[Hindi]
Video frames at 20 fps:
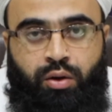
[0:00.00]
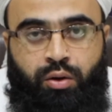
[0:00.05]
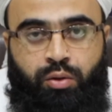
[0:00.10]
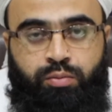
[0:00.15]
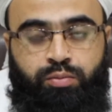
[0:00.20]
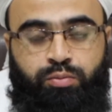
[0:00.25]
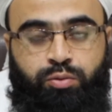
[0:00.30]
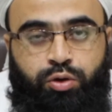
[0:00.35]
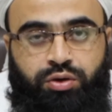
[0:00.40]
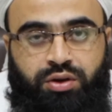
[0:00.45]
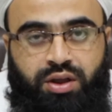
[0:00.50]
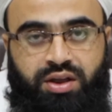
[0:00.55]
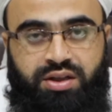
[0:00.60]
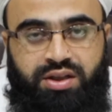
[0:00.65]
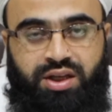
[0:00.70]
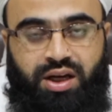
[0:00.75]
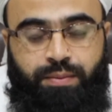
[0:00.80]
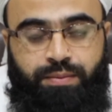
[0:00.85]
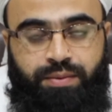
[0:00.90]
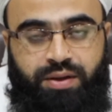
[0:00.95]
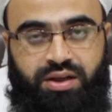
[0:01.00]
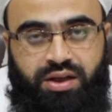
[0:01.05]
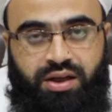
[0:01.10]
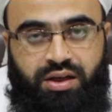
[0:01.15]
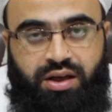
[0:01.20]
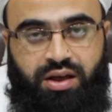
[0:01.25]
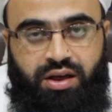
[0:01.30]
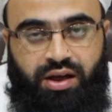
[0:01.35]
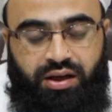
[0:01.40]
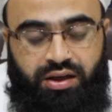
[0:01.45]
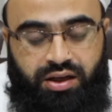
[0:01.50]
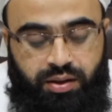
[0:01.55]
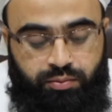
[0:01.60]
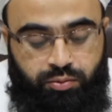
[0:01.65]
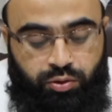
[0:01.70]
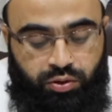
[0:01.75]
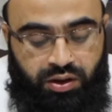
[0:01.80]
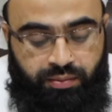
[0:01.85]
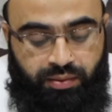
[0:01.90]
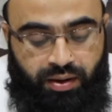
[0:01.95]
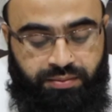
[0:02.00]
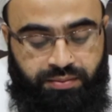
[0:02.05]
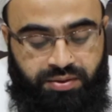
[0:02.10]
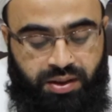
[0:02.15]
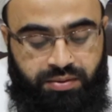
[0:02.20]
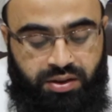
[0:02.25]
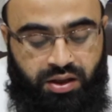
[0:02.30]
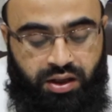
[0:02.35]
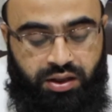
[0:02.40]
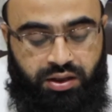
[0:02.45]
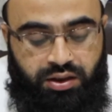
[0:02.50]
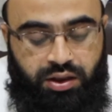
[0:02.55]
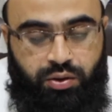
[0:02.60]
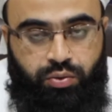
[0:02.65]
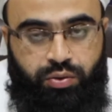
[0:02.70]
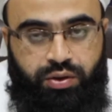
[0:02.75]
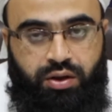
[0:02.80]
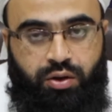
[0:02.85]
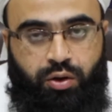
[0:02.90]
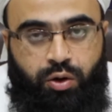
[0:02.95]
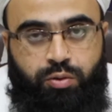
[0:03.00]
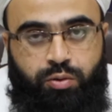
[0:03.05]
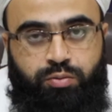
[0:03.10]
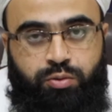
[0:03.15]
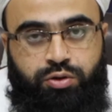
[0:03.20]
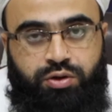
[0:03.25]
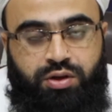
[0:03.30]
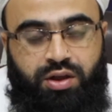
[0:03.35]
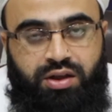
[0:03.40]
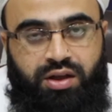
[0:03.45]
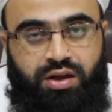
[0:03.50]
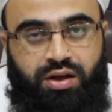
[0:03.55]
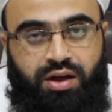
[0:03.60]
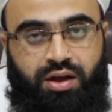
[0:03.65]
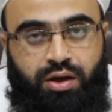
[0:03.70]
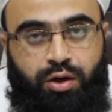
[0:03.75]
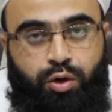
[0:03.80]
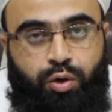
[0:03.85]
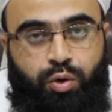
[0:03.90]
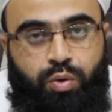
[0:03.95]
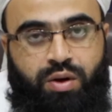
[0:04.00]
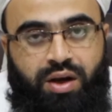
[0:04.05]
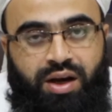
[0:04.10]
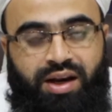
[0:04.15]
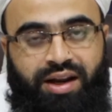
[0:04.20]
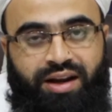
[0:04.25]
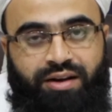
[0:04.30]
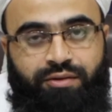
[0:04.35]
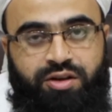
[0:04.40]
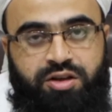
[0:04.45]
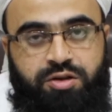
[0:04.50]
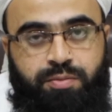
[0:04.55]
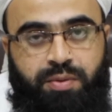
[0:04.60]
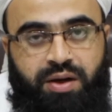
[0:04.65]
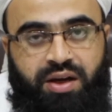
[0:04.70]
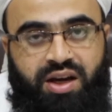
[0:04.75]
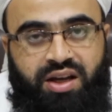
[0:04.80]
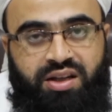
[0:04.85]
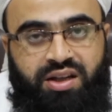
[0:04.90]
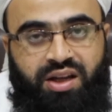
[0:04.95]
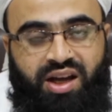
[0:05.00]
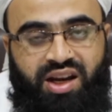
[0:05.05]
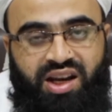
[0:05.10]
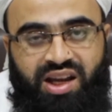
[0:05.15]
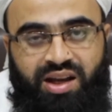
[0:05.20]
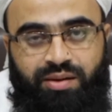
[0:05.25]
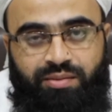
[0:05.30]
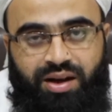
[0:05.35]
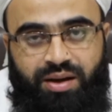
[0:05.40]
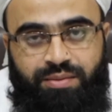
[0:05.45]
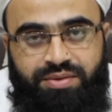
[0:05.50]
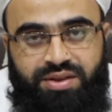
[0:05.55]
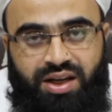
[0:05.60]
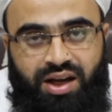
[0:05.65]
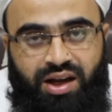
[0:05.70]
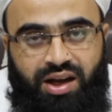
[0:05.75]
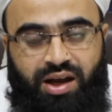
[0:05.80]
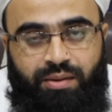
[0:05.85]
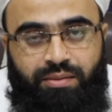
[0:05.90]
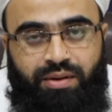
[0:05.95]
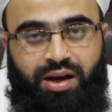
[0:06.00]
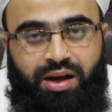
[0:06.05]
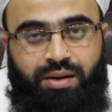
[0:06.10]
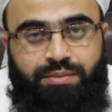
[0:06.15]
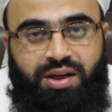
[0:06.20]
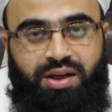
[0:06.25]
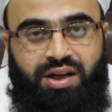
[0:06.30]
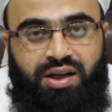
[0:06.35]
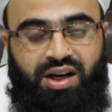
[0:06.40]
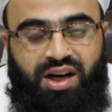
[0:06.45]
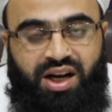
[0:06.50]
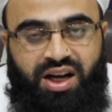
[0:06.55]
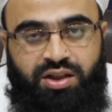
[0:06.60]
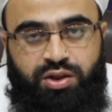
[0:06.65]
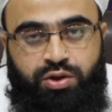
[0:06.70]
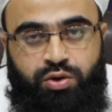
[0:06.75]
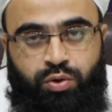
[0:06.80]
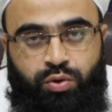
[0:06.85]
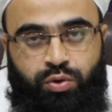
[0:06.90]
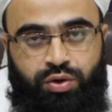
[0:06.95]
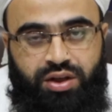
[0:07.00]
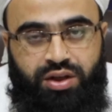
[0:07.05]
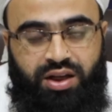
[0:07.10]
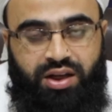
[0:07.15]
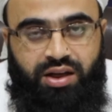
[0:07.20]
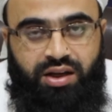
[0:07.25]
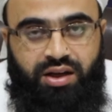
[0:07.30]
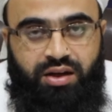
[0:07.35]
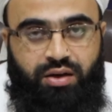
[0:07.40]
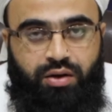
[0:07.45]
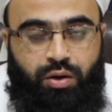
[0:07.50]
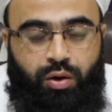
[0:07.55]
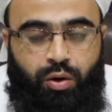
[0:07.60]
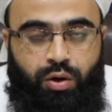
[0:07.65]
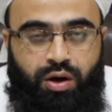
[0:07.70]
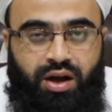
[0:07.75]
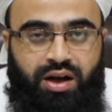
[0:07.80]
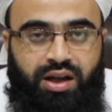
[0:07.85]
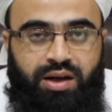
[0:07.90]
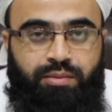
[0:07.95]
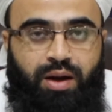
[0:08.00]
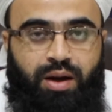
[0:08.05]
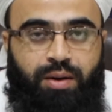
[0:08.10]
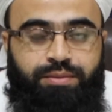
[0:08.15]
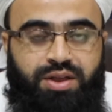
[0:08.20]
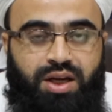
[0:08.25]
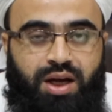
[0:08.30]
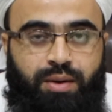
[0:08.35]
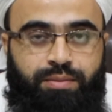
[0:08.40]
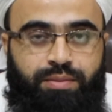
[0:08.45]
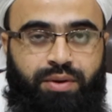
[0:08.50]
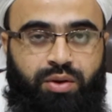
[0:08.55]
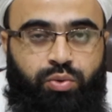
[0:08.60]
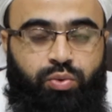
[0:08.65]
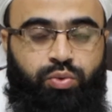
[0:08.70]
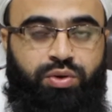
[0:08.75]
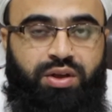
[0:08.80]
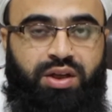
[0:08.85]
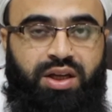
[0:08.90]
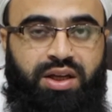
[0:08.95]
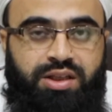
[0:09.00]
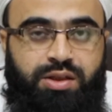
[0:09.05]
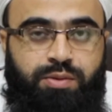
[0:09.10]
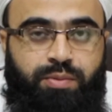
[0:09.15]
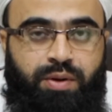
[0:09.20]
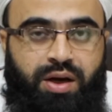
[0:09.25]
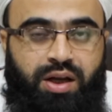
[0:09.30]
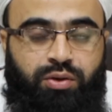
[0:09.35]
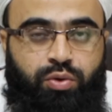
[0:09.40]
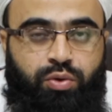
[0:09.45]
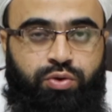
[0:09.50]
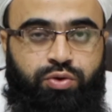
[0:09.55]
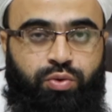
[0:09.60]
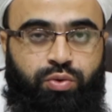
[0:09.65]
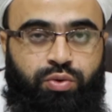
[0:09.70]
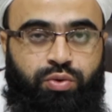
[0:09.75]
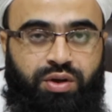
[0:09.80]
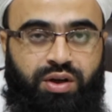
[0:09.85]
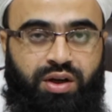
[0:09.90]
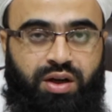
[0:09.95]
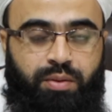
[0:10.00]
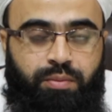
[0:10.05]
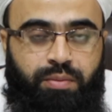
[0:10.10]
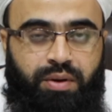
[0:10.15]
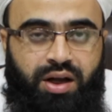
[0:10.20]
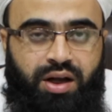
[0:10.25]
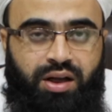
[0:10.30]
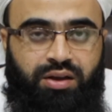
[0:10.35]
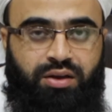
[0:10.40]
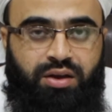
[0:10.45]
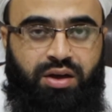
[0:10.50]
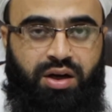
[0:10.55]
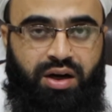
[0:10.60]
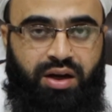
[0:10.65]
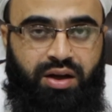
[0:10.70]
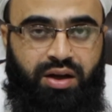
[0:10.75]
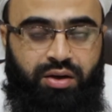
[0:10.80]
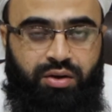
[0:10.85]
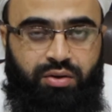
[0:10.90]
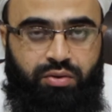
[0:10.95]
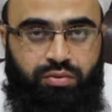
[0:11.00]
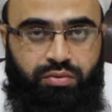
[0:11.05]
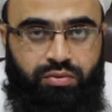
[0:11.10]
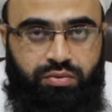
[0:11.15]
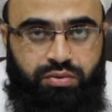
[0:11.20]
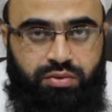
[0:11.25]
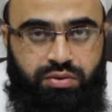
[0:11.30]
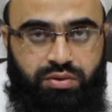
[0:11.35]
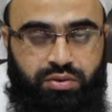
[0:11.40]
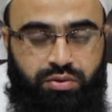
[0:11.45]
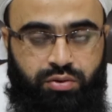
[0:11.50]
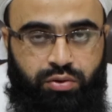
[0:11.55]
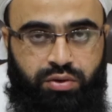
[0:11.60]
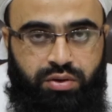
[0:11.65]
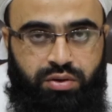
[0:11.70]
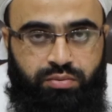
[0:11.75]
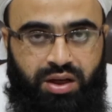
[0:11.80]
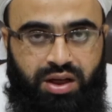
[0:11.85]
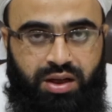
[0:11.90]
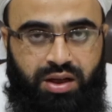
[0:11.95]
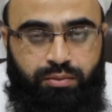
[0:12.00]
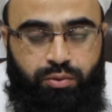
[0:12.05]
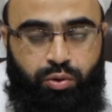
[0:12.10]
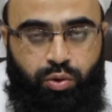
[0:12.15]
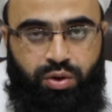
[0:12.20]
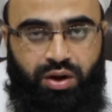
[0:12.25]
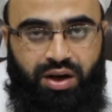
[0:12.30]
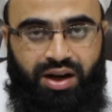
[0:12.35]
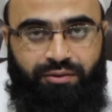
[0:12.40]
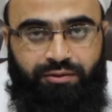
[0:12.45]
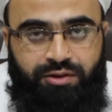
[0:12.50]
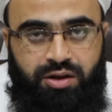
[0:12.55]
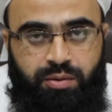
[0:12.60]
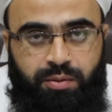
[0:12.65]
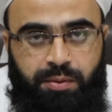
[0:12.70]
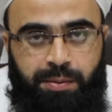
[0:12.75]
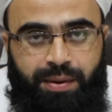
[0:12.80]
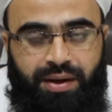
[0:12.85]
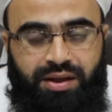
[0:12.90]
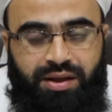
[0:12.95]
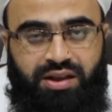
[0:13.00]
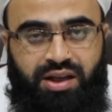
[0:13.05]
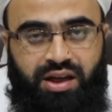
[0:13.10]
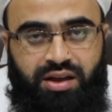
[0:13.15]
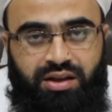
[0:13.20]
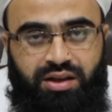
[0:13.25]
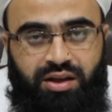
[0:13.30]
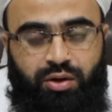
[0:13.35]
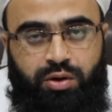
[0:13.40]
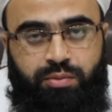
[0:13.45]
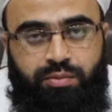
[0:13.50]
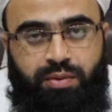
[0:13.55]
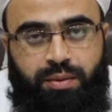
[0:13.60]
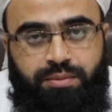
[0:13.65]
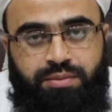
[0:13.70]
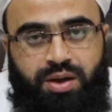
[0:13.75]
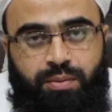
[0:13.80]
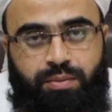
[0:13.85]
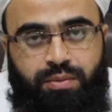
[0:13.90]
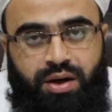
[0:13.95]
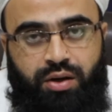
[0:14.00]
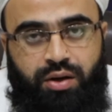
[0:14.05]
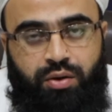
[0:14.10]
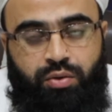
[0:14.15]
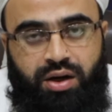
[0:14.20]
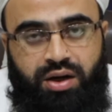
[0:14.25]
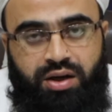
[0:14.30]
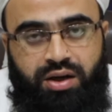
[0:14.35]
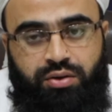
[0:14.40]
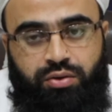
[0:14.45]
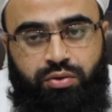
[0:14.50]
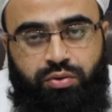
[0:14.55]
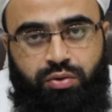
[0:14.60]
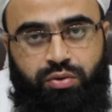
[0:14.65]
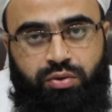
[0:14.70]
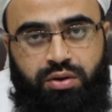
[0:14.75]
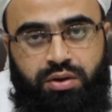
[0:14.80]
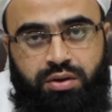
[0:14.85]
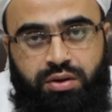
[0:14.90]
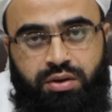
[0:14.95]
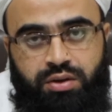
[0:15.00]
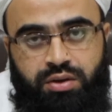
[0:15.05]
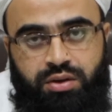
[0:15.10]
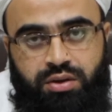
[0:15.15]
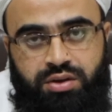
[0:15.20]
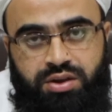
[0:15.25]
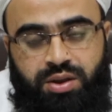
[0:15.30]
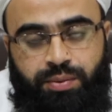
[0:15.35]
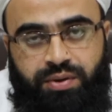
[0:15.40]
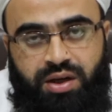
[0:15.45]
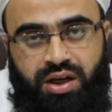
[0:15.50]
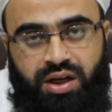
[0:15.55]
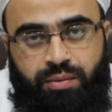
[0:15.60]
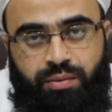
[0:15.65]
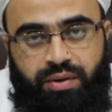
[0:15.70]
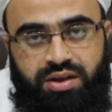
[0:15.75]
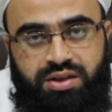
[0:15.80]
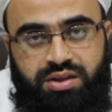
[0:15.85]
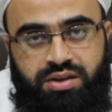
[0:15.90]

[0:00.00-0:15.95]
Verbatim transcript: मुख्तदी साहब ने यह किया कि इमाम साहब से गलती हुई और मुख्तदी ने लोकल लैंग्वेज में कह दिया अरे इमाम साहब आपने एक रकात छोड़ दी और अगर इमाम साहब ने उनकी इस बात को सुनने के बाद खड़े मतलब लोकल लैंग्वेज में बात कह दी और इमाम साहब खड़े हो गए तो सबकी नमाज